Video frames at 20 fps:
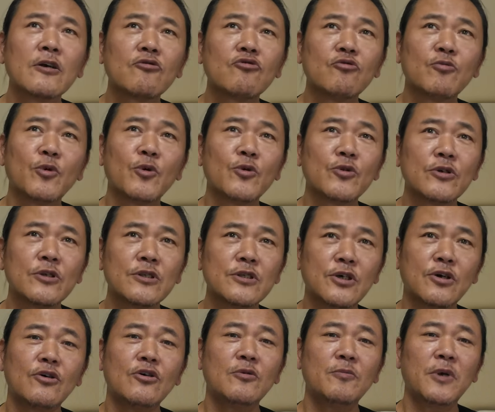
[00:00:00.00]
구보는
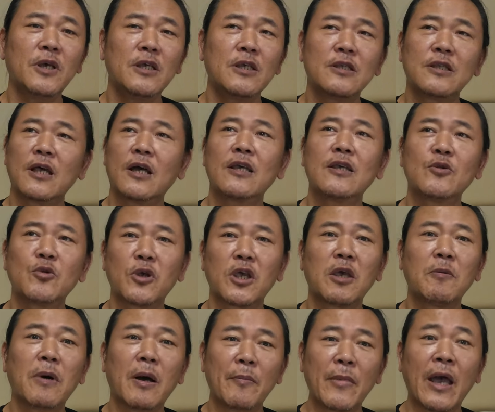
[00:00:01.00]
처음에 이상이
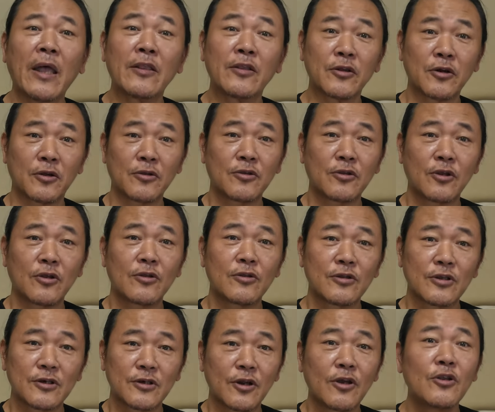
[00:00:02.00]
되게 마음에 안 들었던
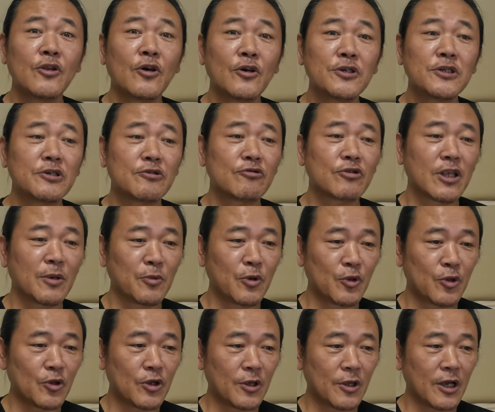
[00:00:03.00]
그런 형식으로 다
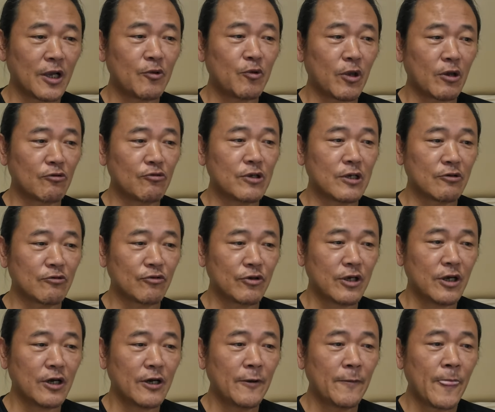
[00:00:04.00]
묘사가 되고
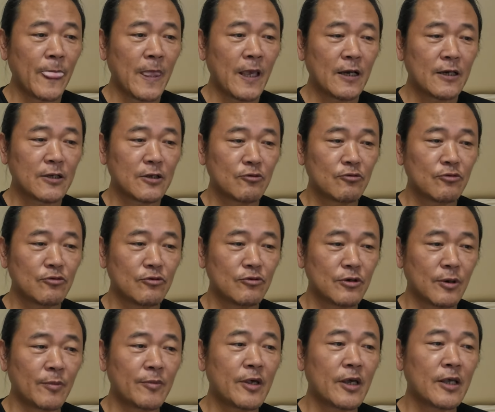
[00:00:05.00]
있고요.
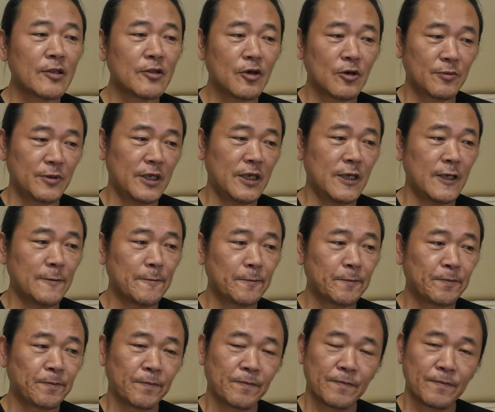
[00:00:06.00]
그리고 염상섭이
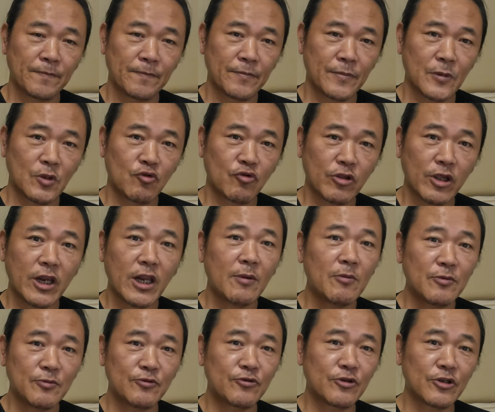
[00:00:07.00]
음, 두
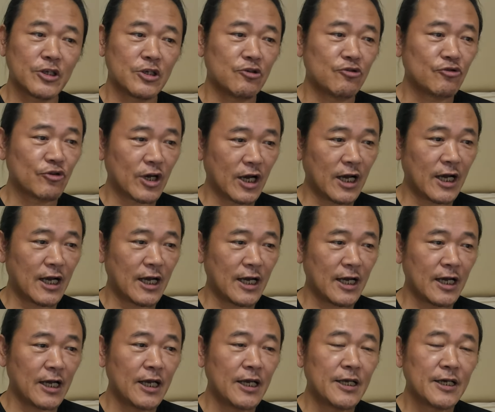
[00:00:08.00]
사람을 부른
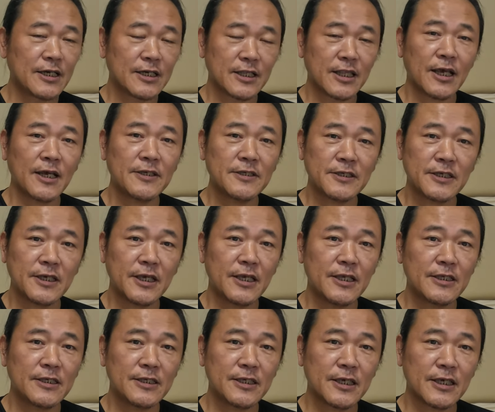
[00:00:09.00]
이유가 그
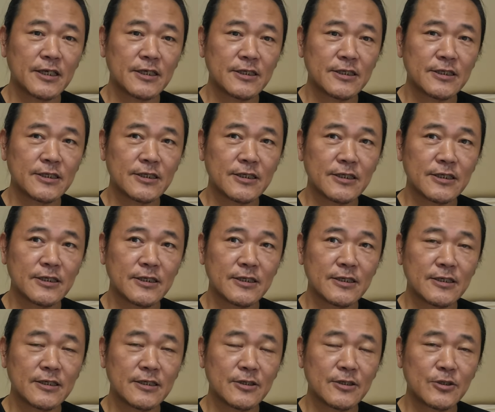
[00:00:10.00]
당시에 이제 그
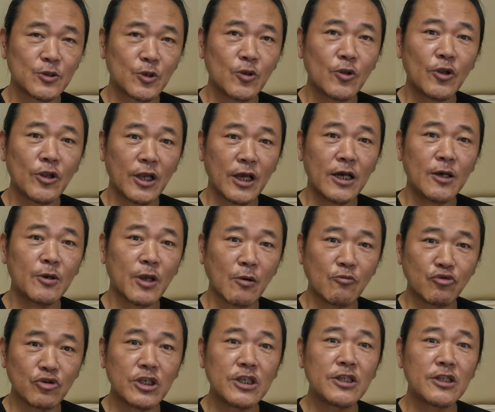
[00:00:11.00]
소설가 그러니까
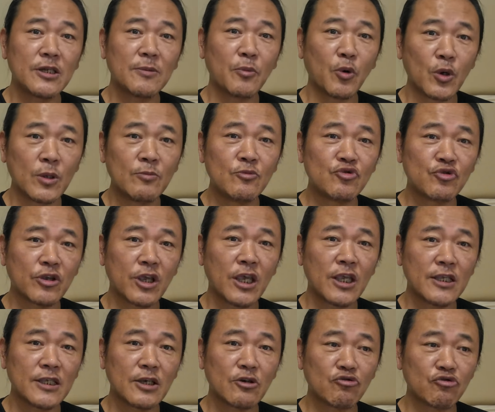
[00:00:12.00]
문인들 모임
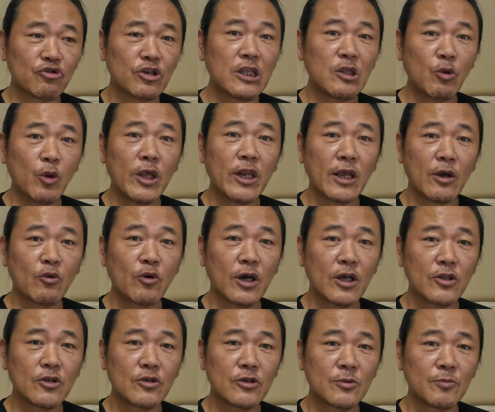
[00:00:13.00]
중에 이제 구인회라고
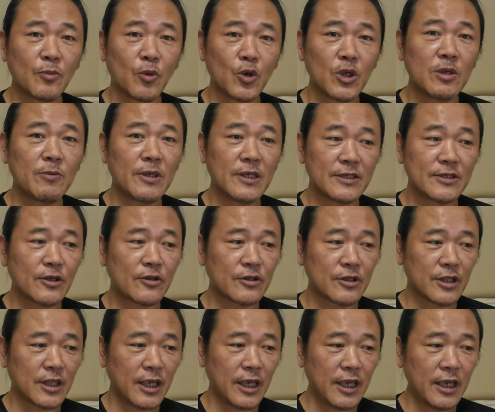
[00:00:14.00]
하는 모임이
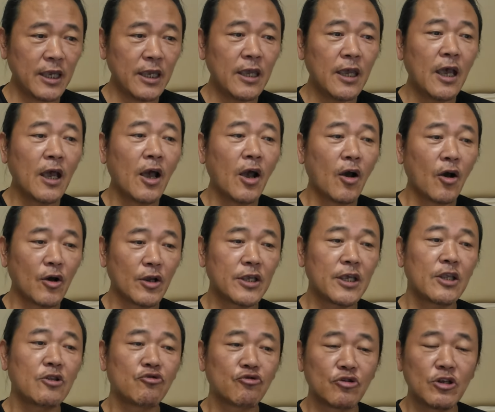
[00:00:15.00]
있었는데
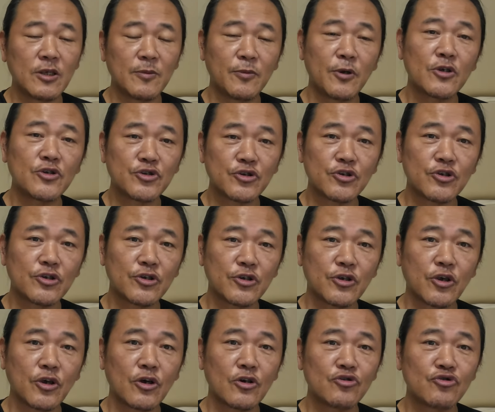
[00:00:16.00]
거기에 둘을
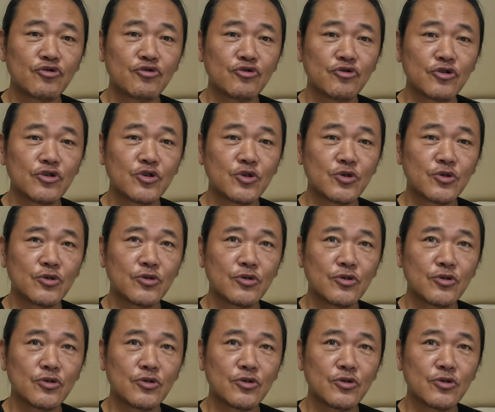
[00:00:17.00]
입혀시켜 주는